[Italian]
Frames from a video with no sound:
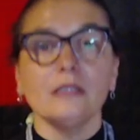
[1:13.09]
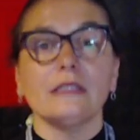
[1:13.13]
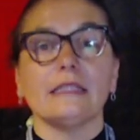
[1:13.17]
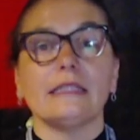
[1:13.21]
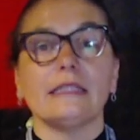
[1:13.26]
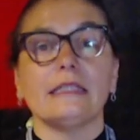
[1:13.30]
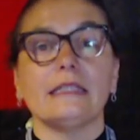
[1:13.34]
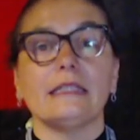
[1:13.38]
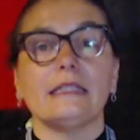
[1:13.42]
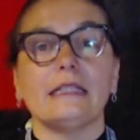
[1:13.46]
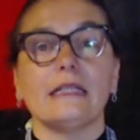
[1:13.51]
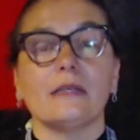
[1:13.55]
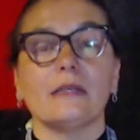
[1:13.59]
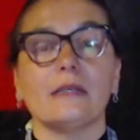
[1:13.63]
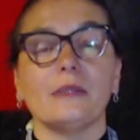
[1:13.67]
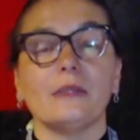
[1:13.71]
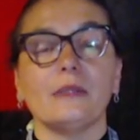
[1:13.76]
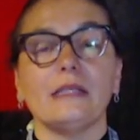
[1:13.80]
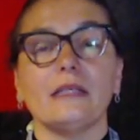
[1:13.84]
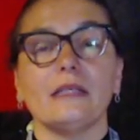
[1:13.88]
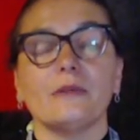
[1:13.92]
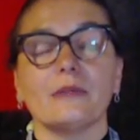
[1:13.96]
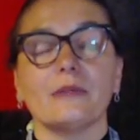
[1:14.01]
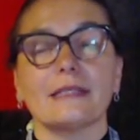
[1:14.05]
eh,
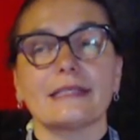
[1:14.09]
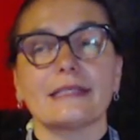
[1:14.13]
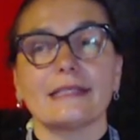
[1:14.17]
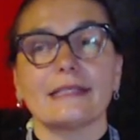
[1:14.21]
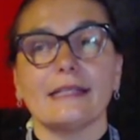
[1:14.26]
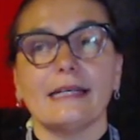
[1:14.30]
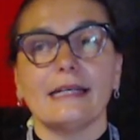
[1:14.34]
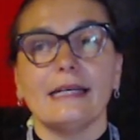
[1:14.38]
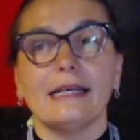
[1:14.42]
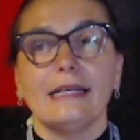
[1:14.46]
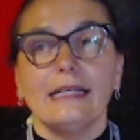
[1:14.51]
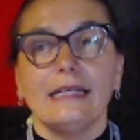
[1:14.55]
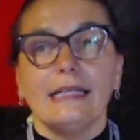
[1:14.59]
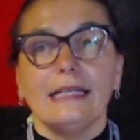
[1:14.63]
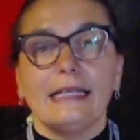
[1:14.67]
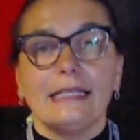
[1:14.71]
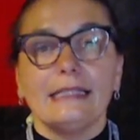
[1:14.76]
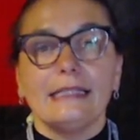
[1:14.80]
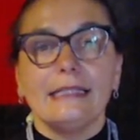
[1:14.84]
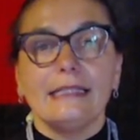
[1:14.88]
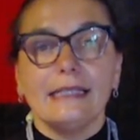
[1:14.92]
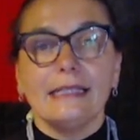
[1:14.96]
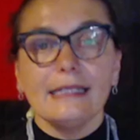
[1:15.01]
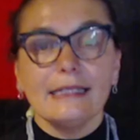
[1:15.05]
quindi questa
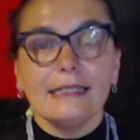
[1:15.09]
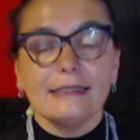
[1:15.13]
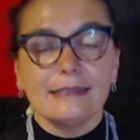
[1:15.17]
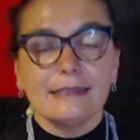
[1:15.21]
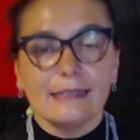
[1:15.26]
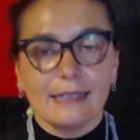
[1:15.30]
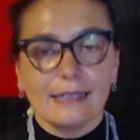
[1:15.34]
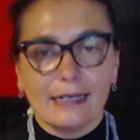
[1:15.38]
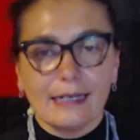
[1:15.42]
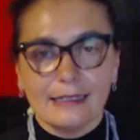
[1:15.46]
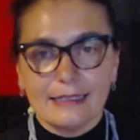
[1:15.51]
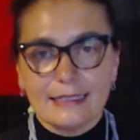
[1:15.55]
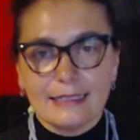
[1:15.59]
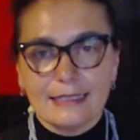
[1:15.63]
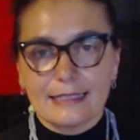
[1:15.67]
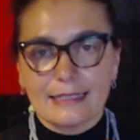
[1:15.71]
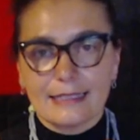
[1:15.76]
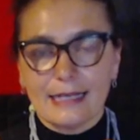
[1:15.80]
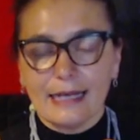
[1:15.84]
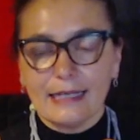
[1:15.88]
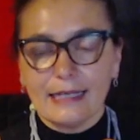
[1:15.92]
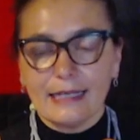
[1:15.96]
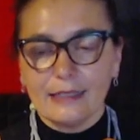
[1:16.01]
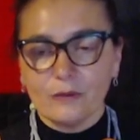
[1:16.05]
idea di
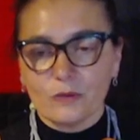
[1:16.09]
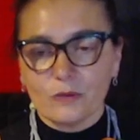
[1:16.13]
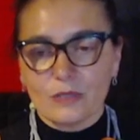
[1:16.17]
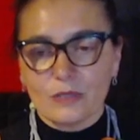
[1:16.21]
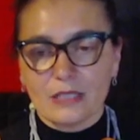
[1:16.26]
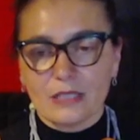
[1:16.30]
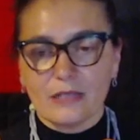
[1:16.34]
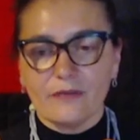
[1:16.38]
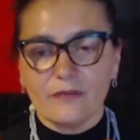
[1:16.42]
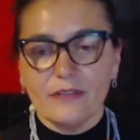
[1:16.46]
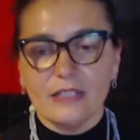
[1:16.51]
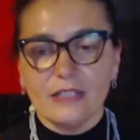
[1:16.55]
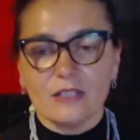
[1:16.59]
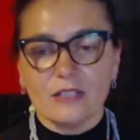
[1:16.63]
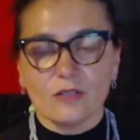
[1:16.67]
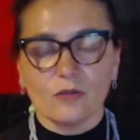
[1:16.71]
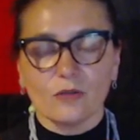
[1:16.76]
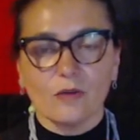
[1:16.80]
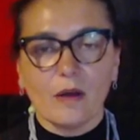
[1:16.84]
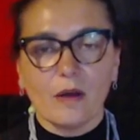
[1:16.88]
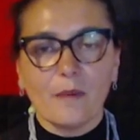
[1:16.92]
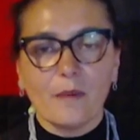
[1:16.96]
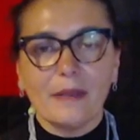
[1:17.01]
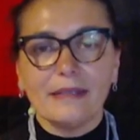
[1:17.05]
realizzare un servizio
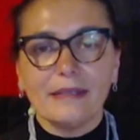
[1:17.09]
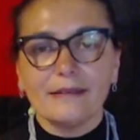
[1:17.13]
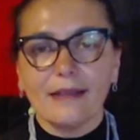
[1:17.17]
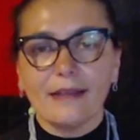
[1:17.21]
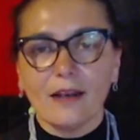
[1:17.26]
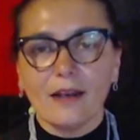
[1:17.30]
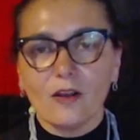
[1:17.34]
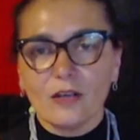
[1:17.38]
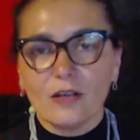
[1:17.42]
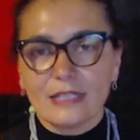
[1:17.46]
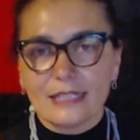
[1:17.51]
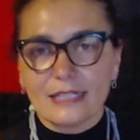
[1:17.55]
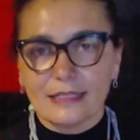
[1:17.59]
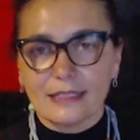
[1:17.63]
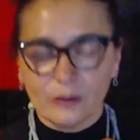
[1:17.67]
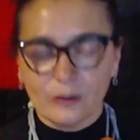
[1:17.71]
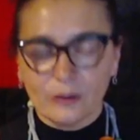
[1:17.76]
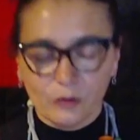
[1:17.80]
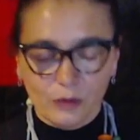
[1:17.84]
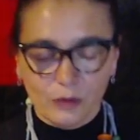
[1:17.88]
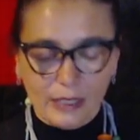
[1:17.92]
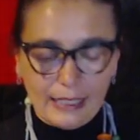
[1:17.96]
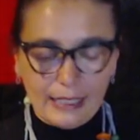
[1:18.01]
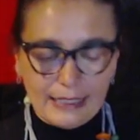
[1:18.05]
nuovamente all'oasi
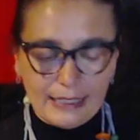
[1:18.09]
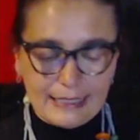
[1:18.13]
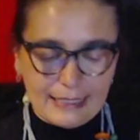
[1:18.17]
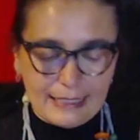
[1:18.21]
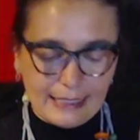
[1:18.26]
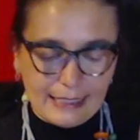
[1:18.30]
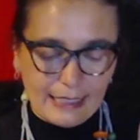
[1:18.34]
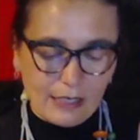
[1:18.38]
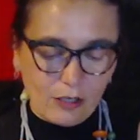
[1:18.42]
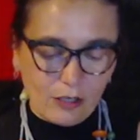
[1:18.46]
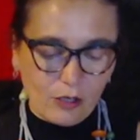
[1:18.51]
naturalistica,